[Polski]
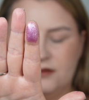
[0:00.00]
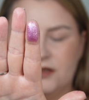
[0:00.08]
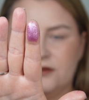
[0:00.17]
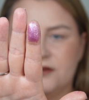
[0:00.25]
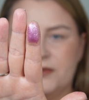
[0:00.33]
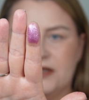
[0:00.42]

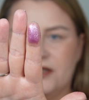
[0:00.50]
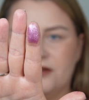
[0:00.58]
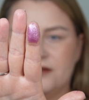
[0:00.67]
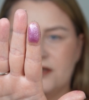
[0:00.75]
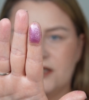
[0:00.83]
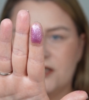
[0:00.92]
nie
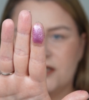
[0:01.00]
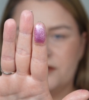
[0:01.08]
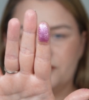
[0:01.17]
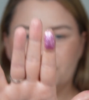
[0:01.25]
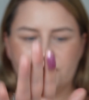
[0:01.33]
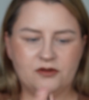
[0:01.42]
rozpadająca się
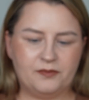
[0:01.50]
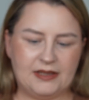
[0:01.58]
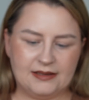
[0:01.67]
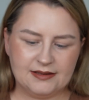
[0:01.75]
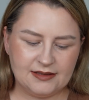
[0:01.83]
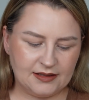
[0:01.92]
pod
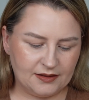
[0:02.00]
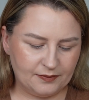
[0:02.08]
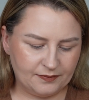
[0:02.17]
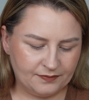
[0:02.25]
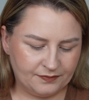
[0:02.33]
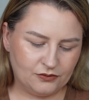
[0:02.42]

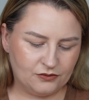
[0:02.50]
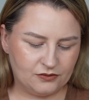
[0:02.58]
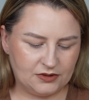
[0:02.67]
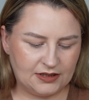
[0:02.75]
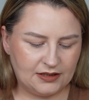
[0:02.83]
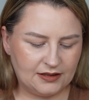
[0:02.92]
palcem.
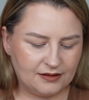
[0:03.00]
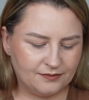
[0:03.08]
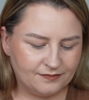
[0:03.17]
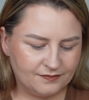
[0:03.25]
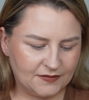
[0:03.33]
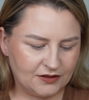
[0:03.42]
Ulala.
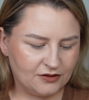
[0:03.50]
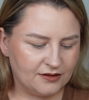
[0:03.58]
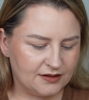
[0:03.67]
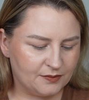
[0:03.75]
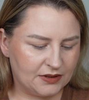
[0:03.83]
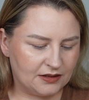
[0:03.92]
No to
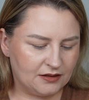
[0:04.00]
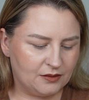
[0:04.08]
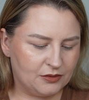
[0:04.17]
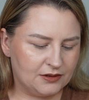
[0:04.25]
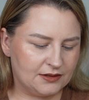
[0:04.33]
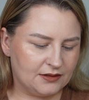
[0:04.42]
jest piękny
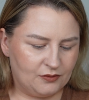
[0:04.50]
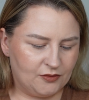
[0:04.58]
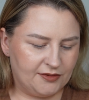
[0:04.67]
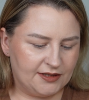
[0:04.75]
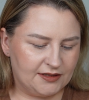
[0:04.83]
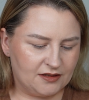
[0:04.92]
błysk.
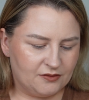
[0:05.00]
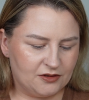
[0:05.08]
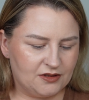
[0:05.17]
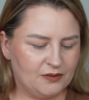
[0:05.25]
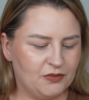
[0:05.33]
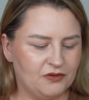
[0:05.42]
Błysk można